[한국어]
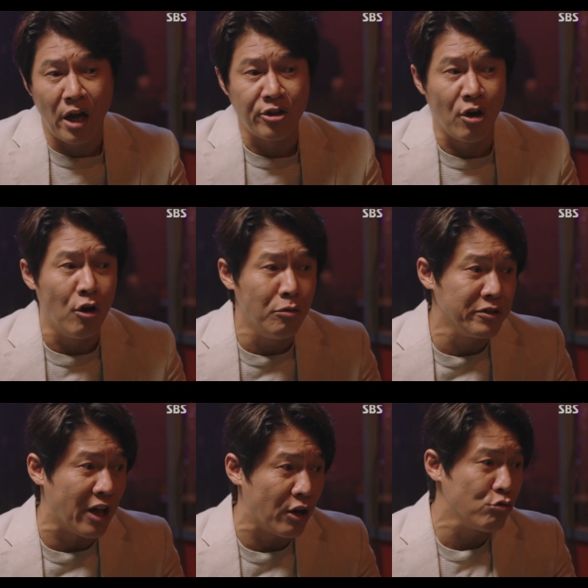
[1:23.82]
아,
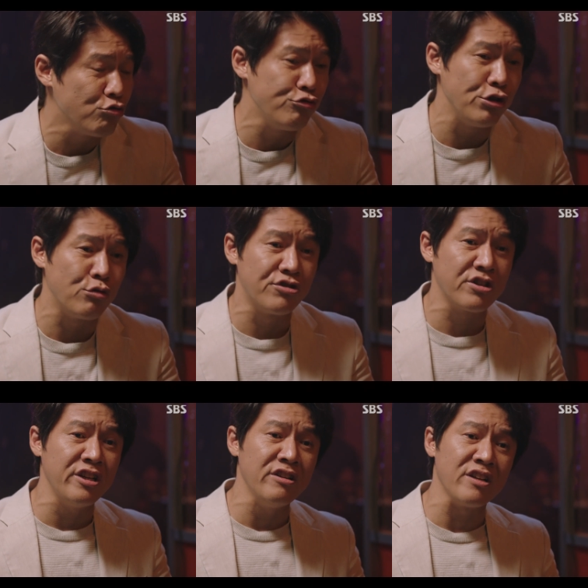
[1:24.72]
경험은 나눠줄 수 있고
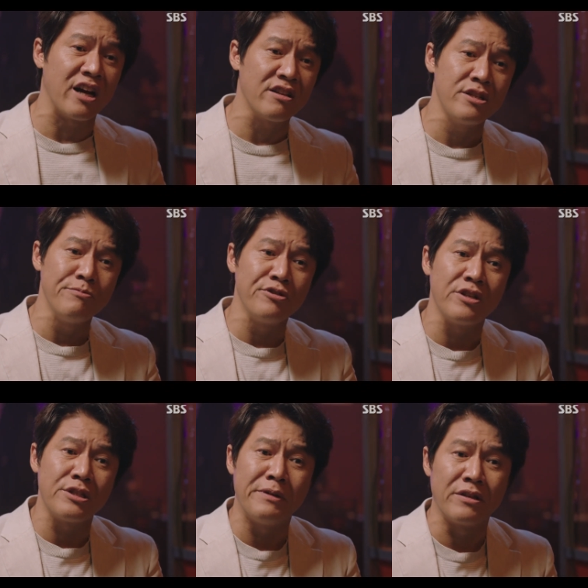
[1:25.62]
스킬은 가르치면
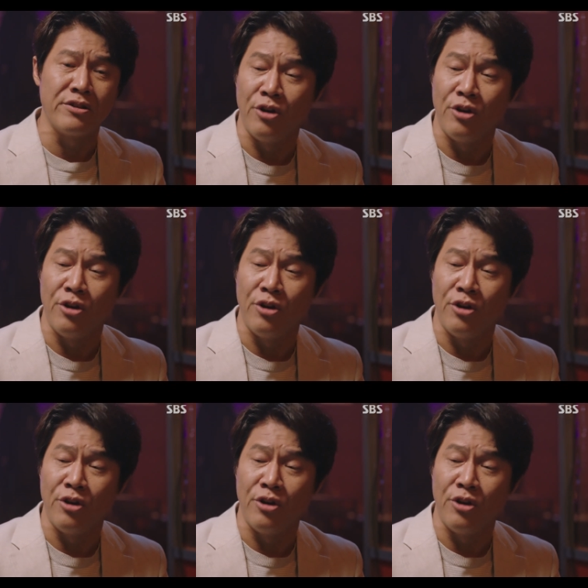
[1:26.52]
되지만